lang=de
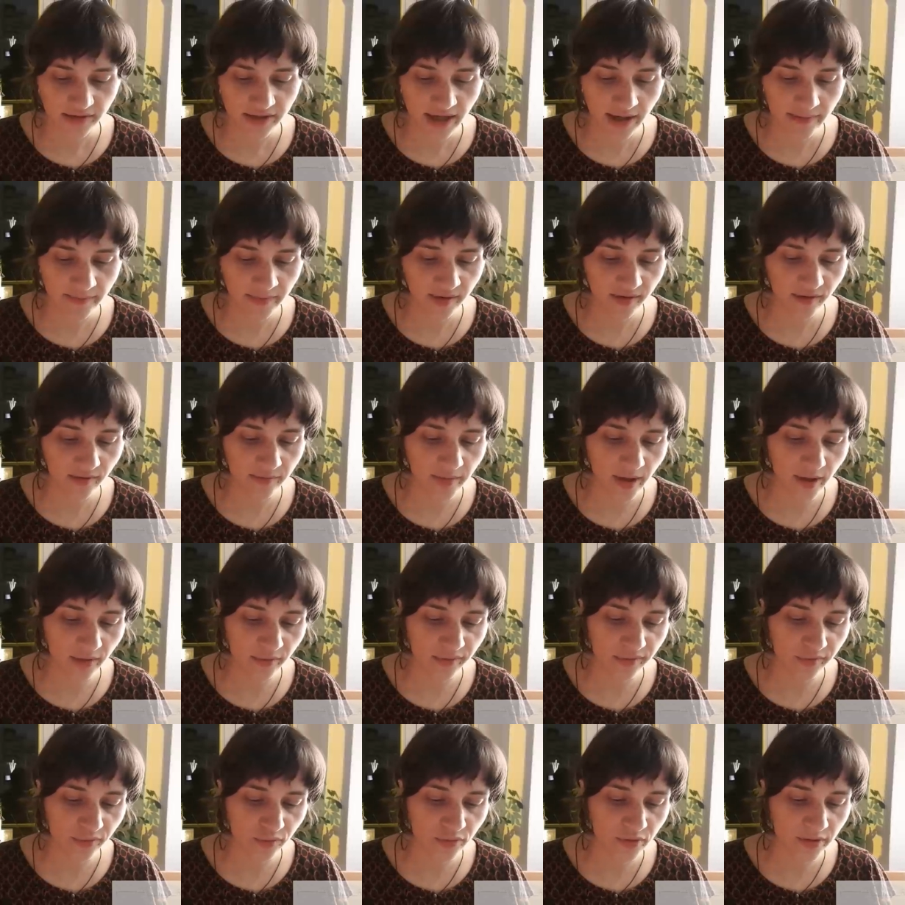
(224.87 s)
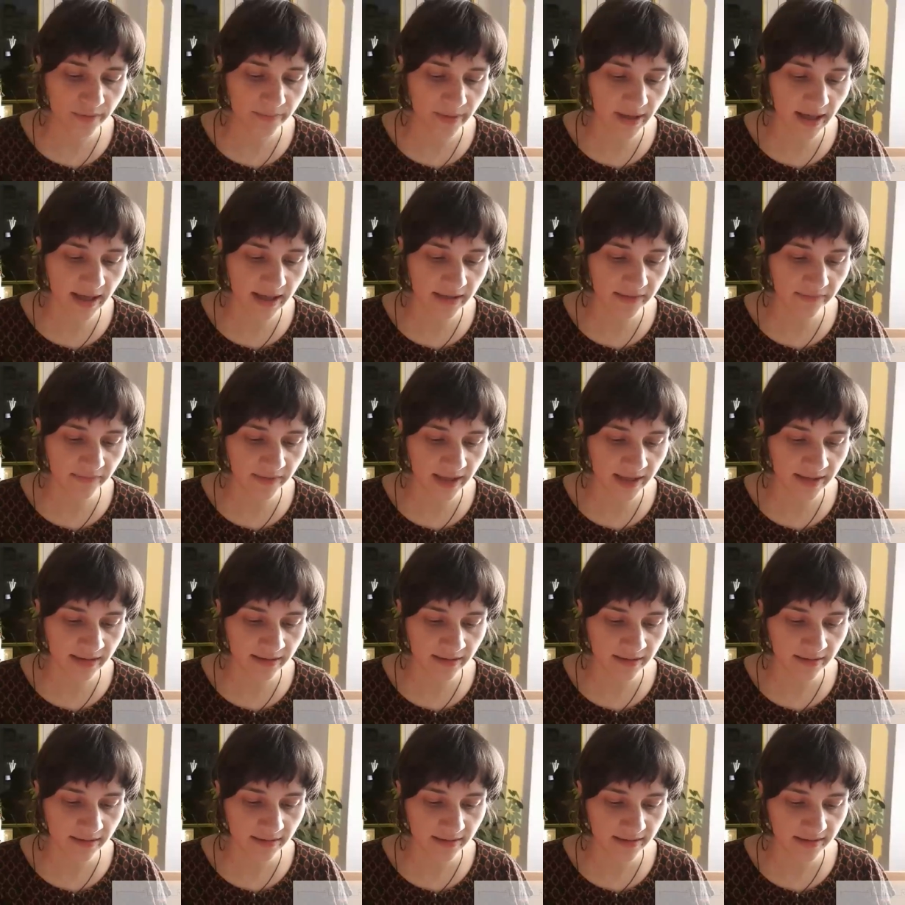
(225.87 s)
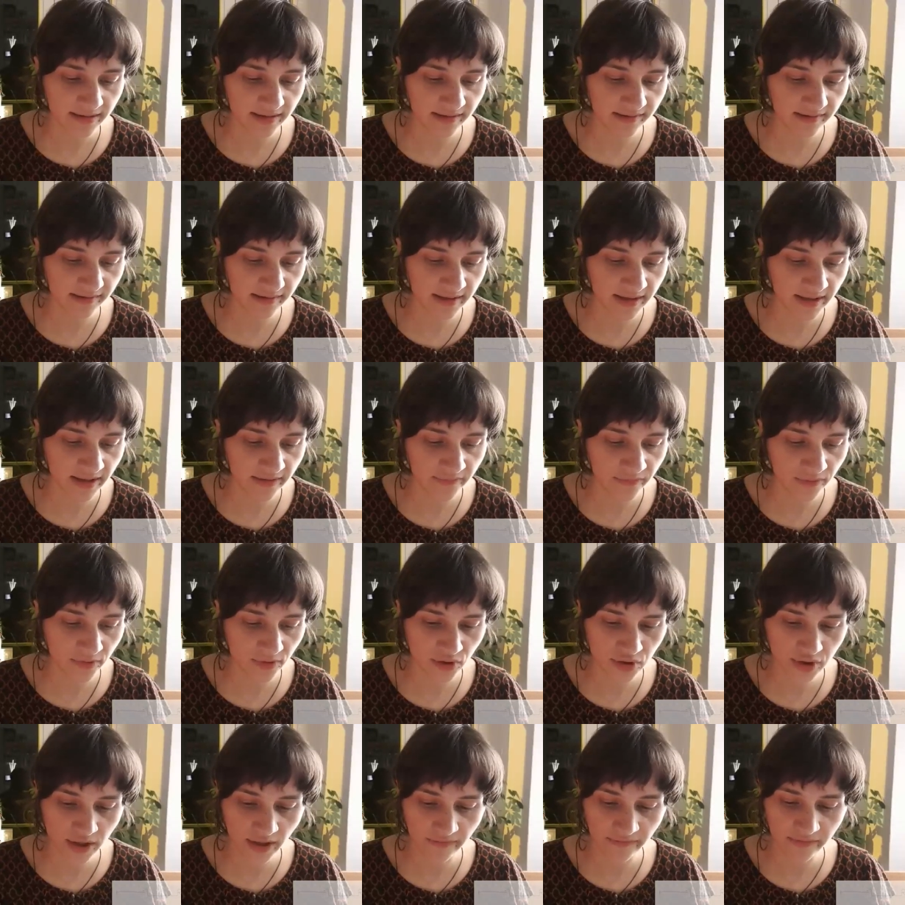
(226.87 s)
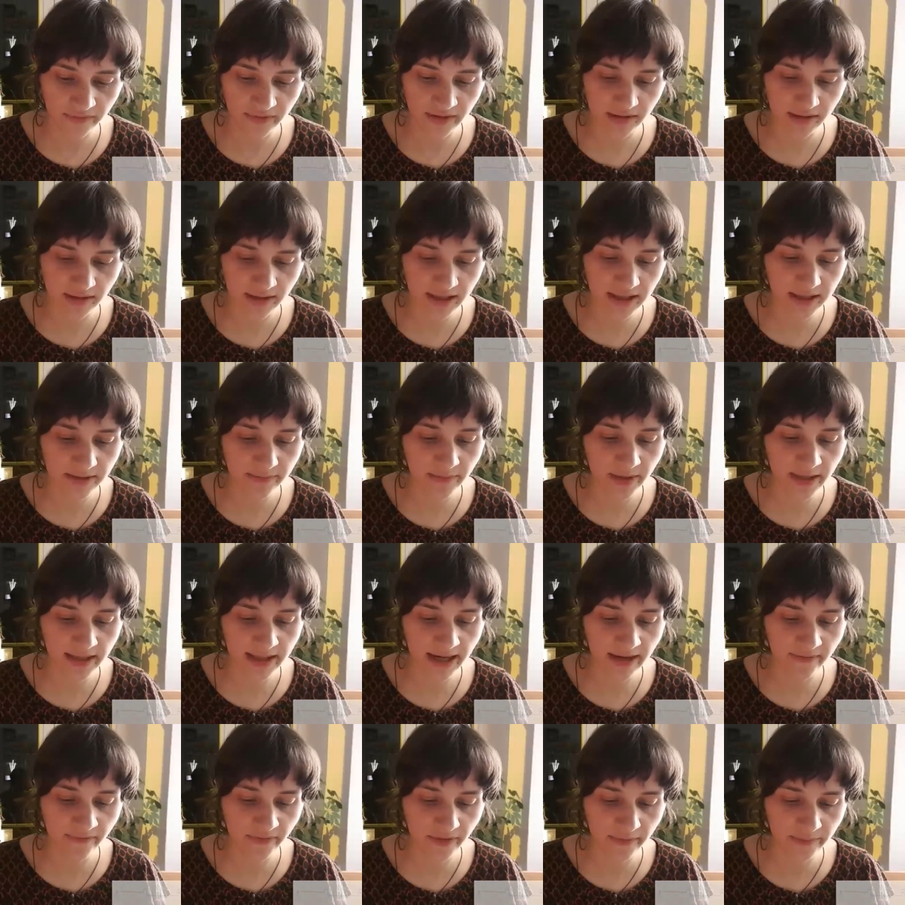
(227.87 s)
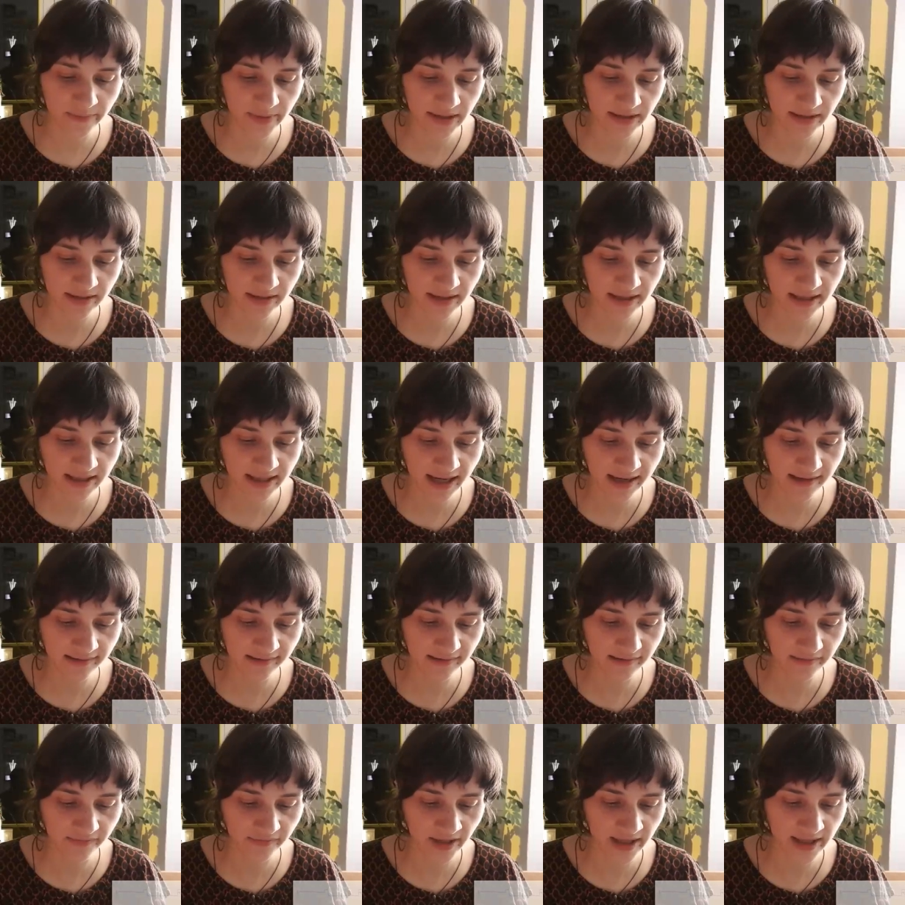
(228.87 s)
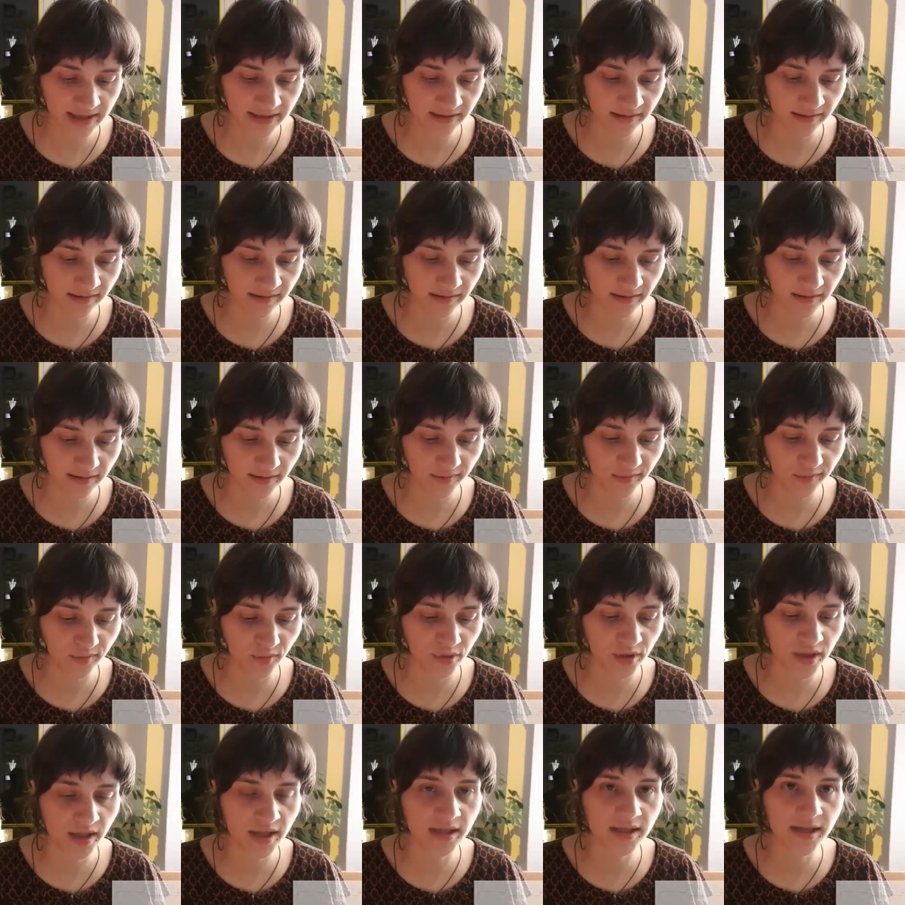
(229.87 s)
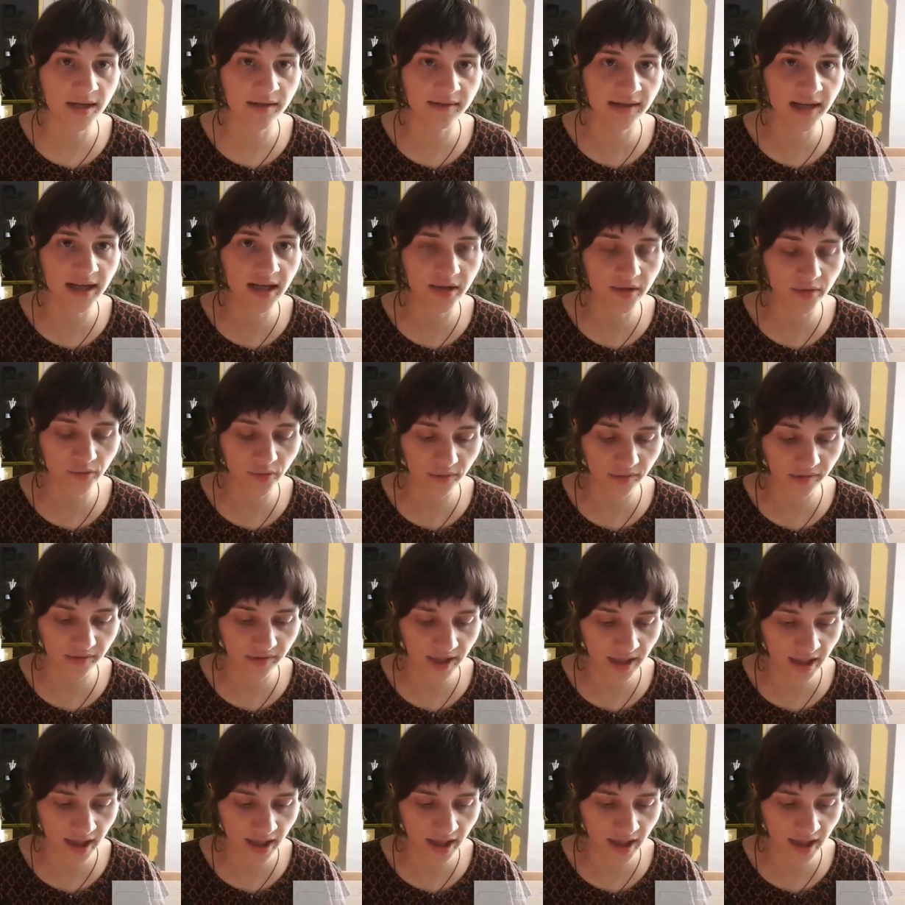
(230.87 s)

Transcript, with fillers: damit zum Ausdruck gebracht werden, dass in der Wirtschaft nicht mehr der verbindende Geist waltet, sondern der Sachgötze